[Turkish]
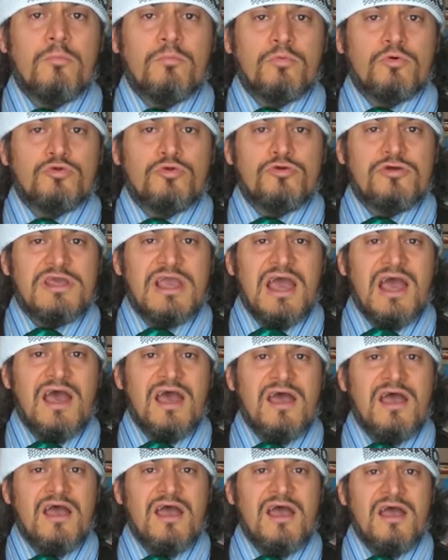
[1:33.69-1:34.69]
Bu
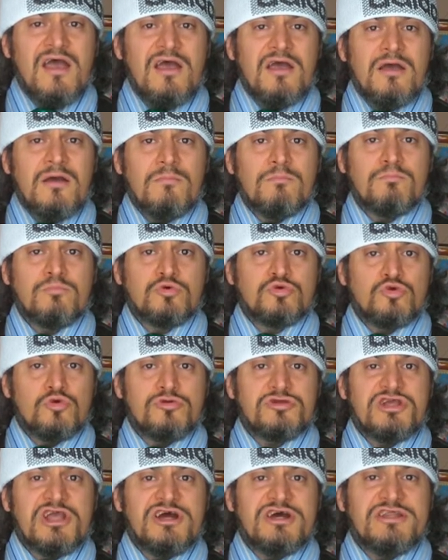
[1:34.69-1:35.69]
dünya
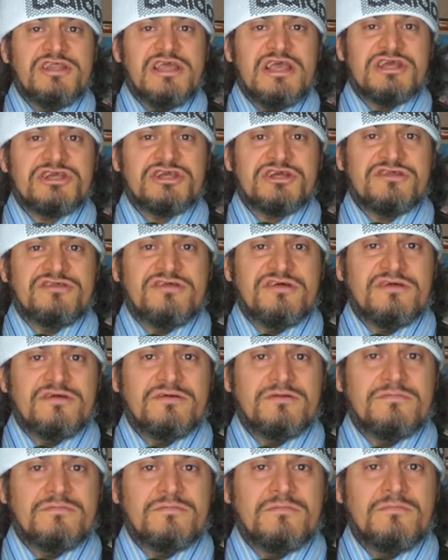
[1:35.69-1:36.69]
buzul çağını yaşadı.
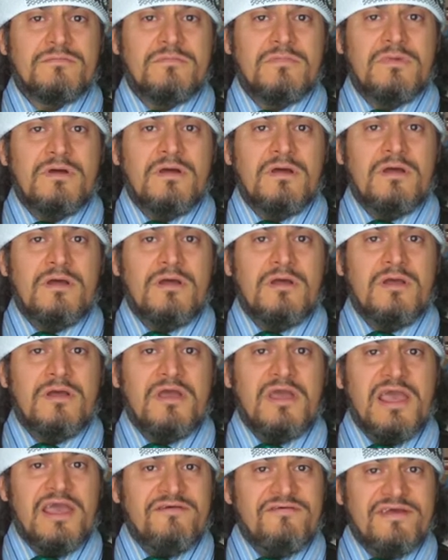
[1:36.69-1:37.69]

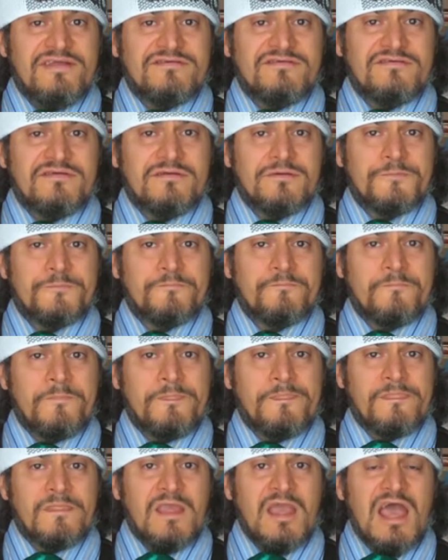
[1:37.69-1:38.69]
Evet,
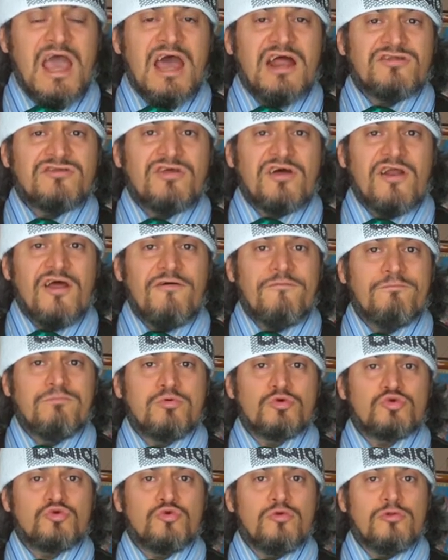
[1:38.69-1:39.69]
her taraf
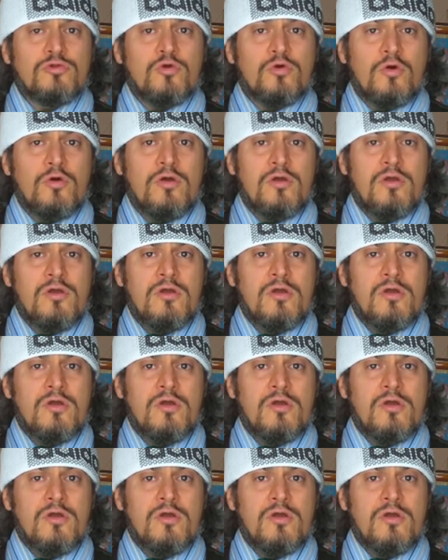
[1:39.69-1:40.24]
buzuldu.